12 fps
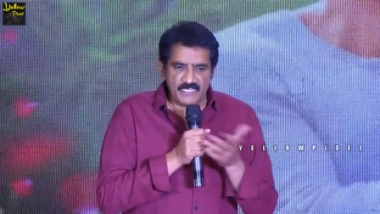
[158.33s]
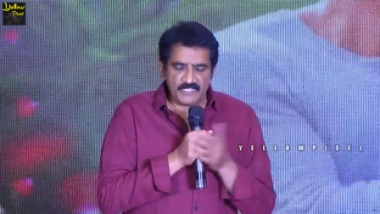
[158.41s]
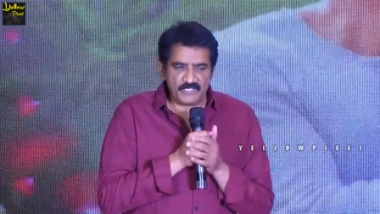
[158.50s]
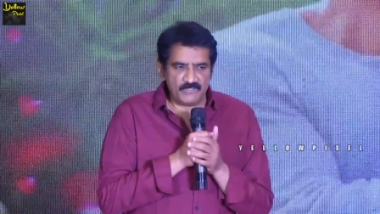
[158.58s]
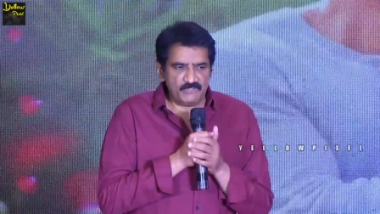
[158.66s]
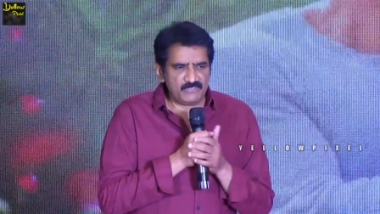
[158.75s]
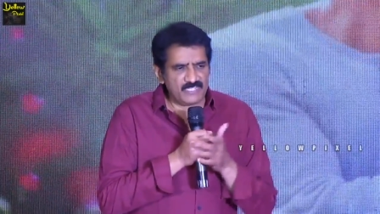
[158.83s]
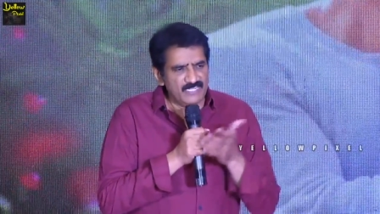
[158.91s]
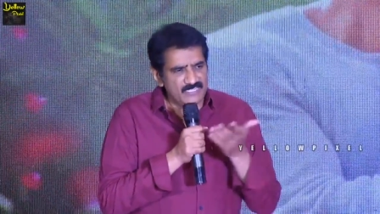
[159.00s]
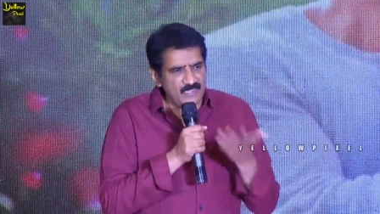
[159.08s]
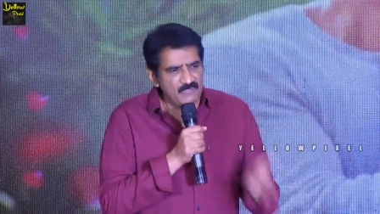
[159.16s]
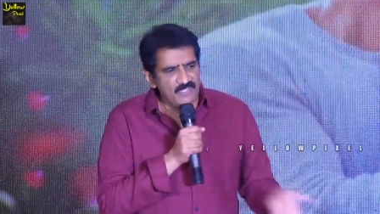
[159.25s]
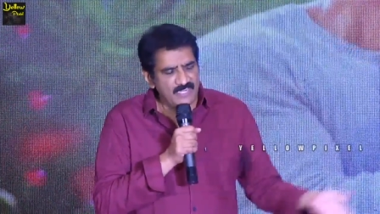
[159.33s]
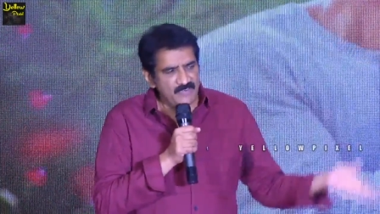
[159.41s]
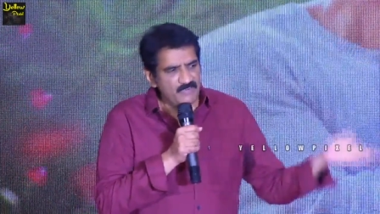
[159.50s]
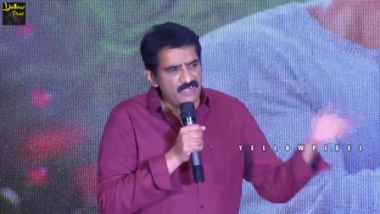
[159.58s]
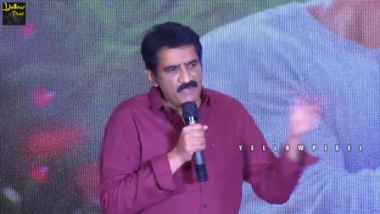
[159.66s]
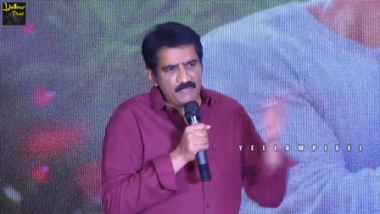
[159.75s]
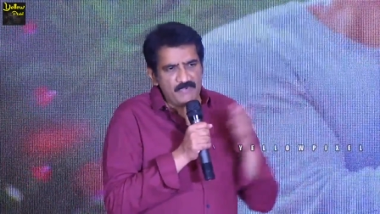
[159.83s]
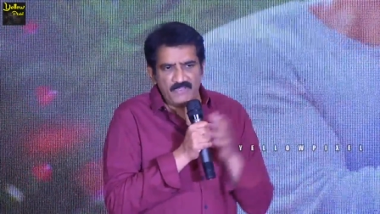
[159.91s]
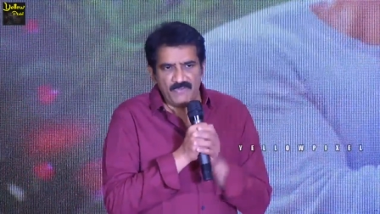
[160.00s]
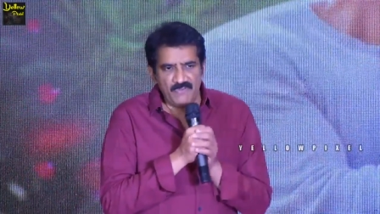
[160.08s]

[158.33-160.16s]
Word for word: చేస్తూ తనకు సంబంధం లేకుండా వెళ్ళిపోయారు